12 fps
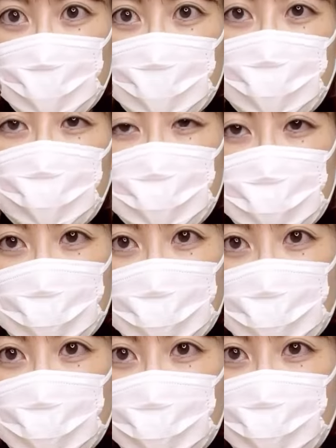これ
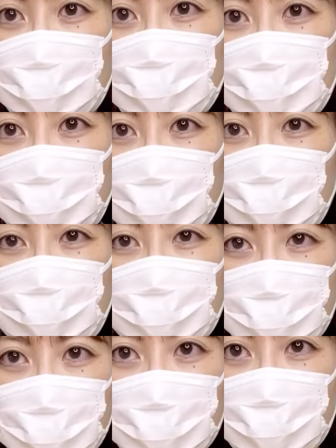ねユニクロ行った
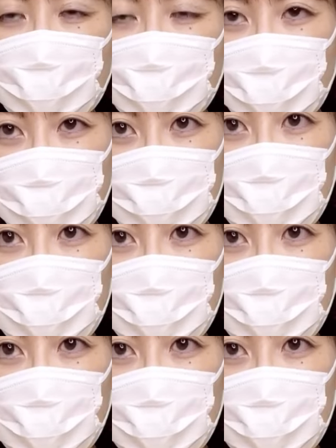時にゲットし